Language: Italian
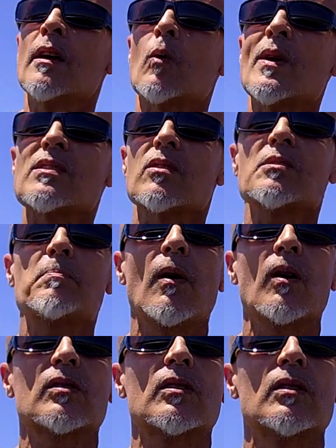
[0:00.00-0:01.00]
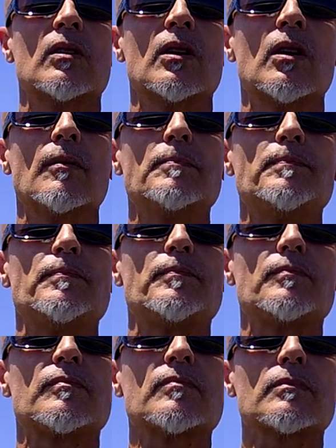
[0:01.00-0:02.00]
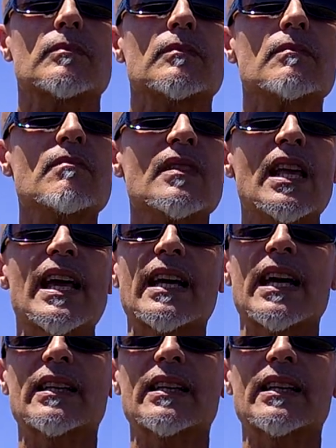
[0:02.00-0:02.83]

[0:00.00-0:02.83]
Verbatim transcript: Questo spot eh, è ca